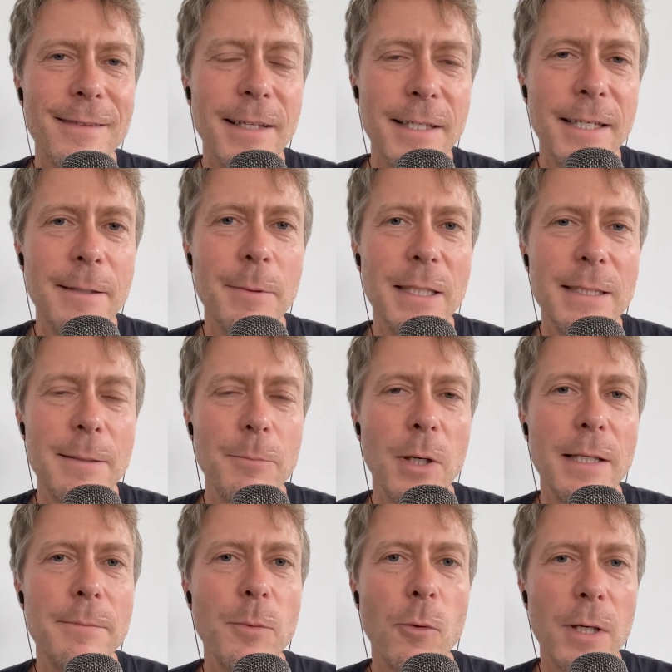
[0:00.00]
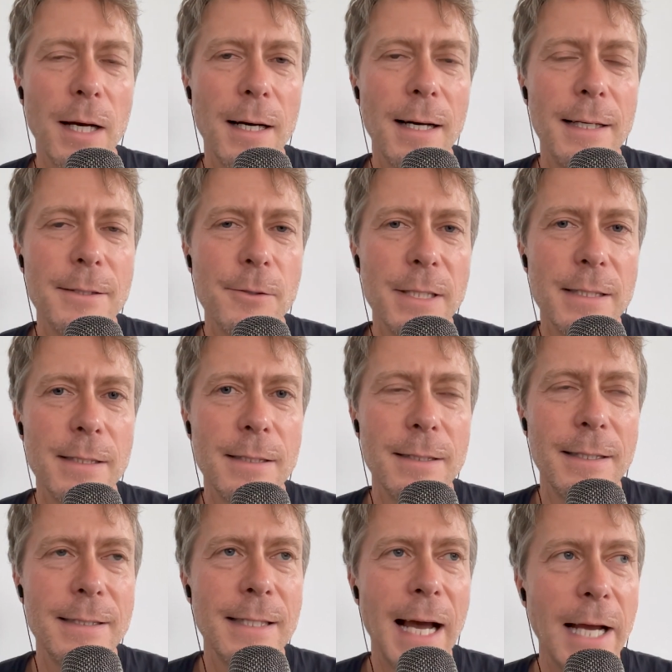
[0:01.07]
Nee, äh, nee, ist äh, pro Jahr. Also ist eine,
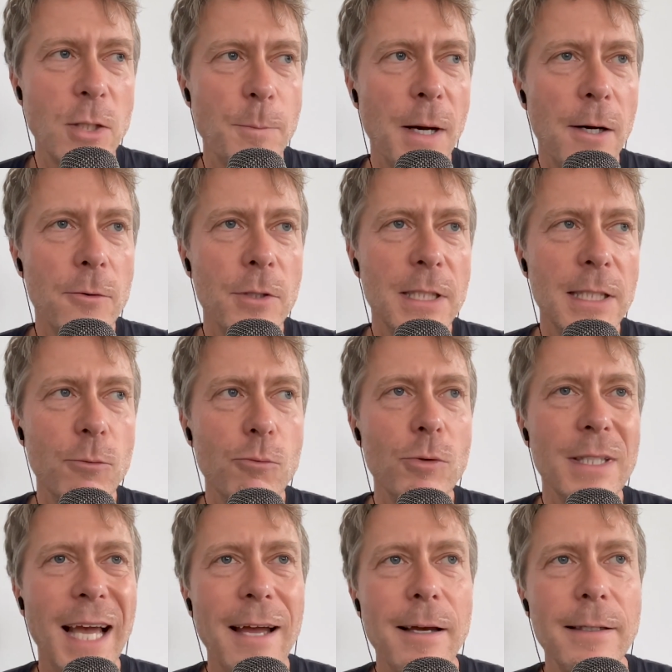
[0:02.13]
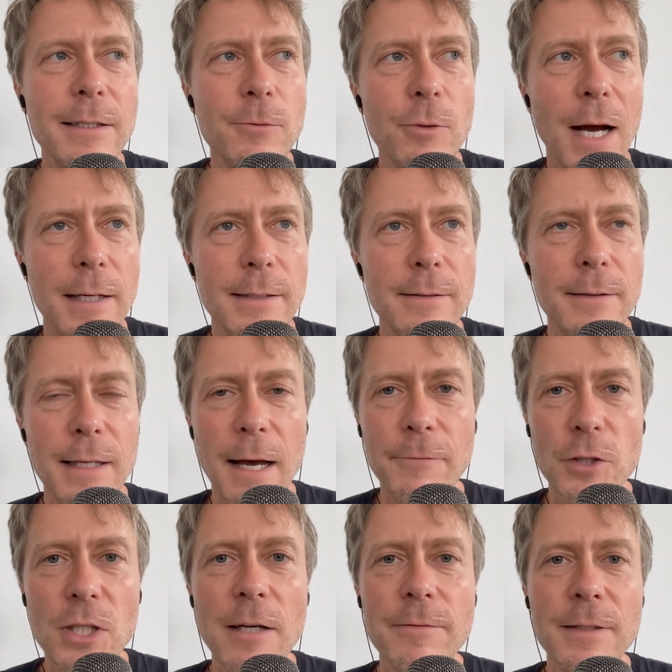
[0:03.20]
ist eine Einsparung, die du, die du äh,
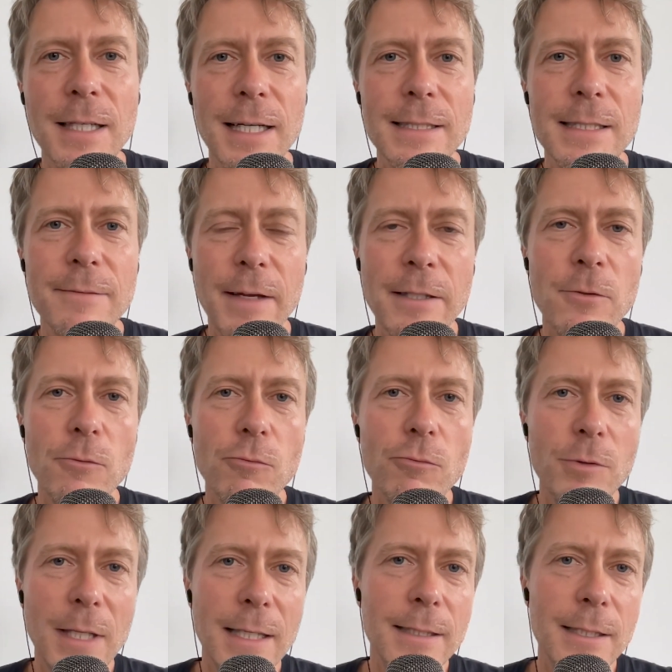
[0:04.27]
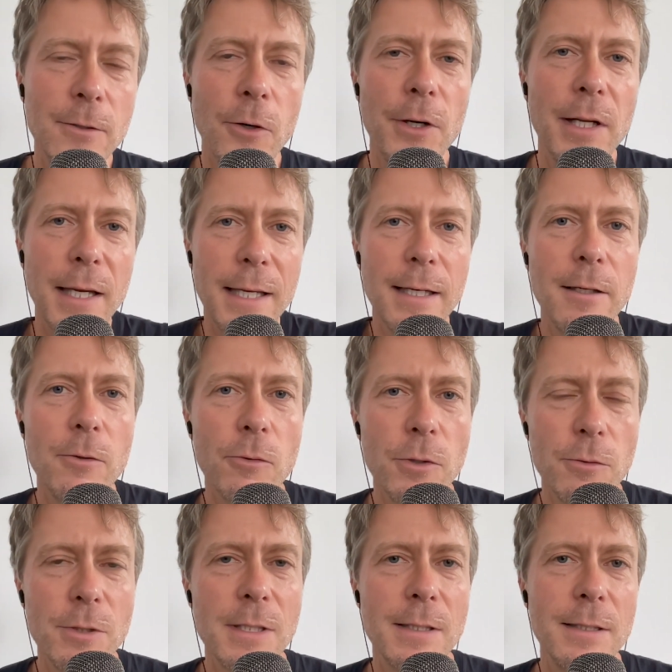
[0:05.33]
erwirtschaften kannst, wenn du dann die neuen
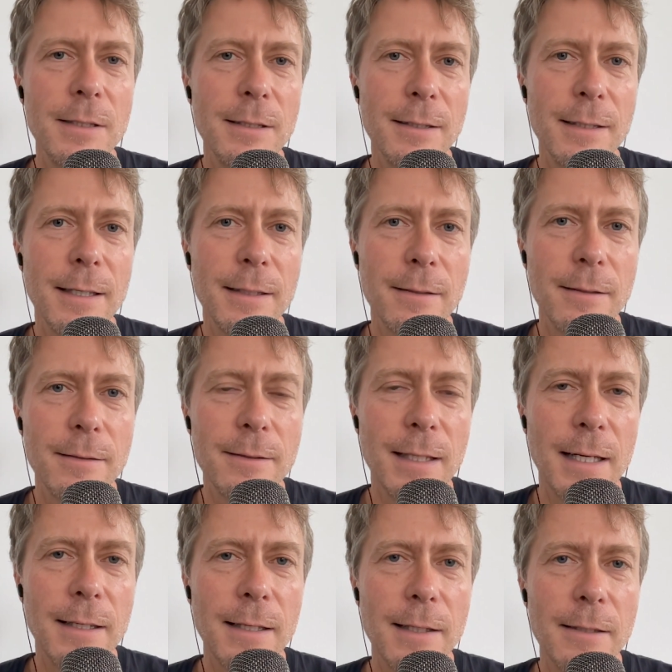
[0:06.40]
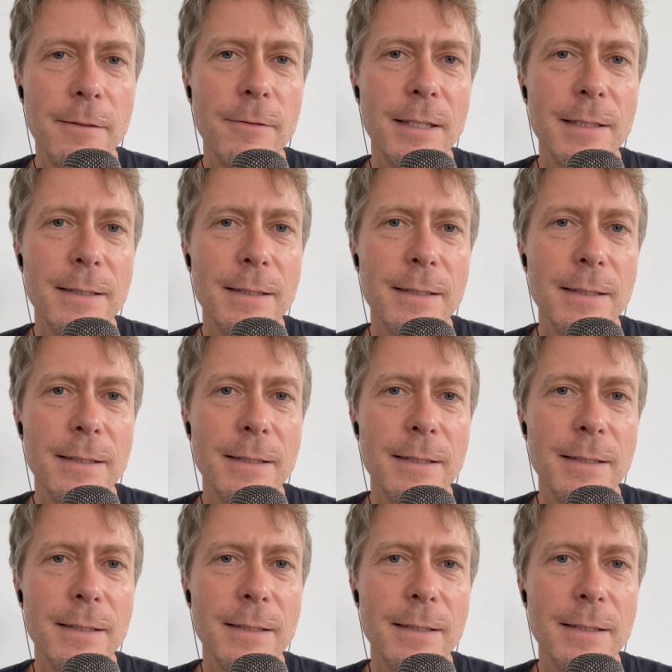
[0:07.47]
Regelungen nutzt, die dir da äh, nahegelegt